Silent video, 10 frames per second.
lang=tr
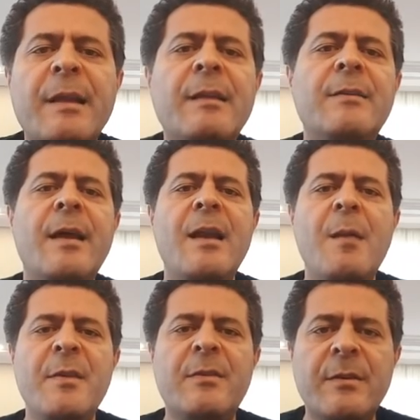
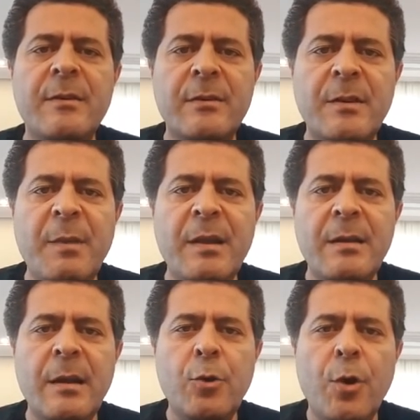zehirlenmesi riski
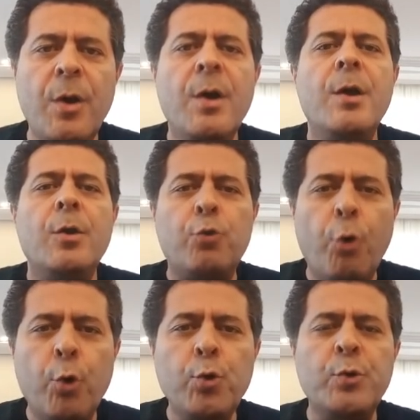belirleniyor.
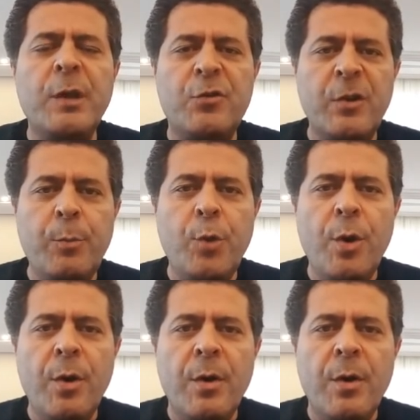Çoğunlukla çıkmıyor.